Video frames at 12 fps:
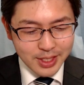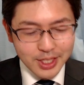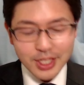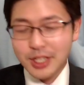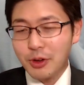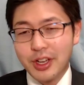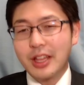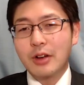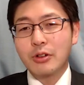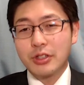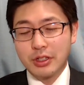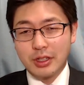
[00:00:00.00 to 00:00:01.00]
知識を入れ
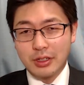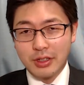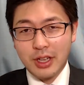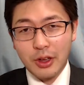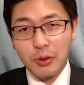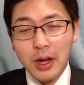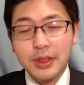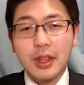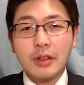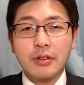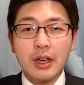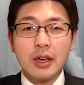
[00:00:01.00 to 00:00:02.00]
直すっていう作業もあっ
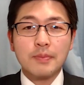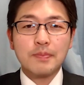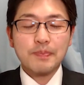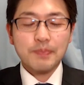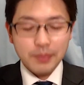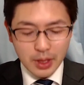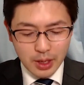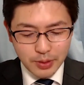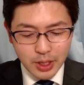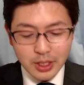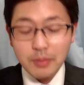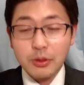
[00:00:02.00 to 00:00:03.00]
たので、
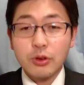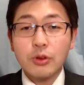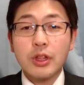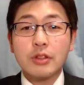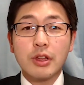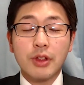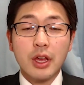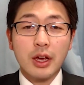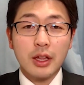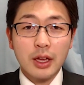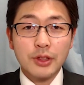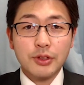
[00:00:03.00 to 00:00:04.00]
皆さんもそうなのではな
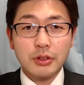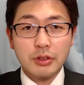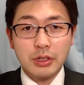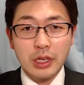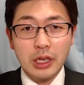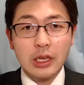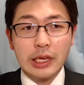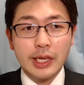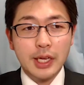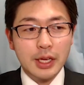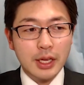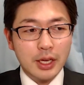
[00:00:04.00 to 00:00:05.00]
いかなという、
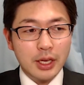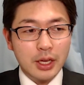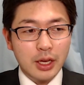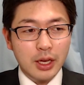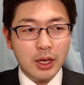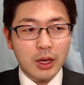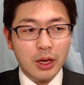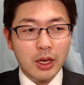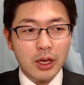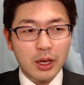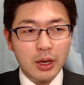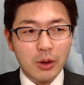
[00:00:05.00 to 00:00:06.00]

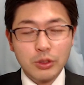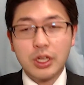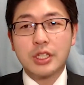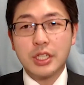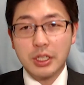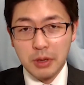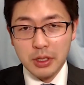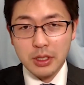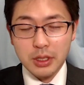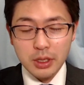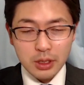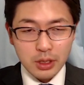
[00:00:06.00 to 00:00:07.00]
えー、お察ししま
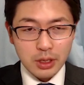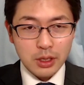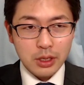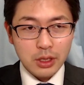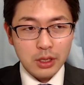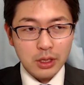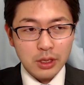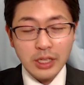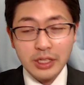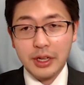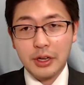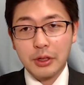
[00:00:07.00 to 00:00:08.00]
す。
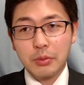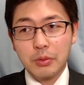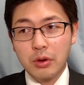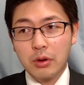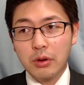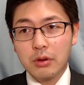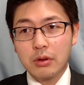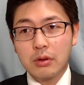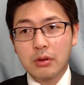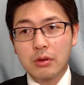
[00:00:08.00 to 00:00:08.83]
ですけれども、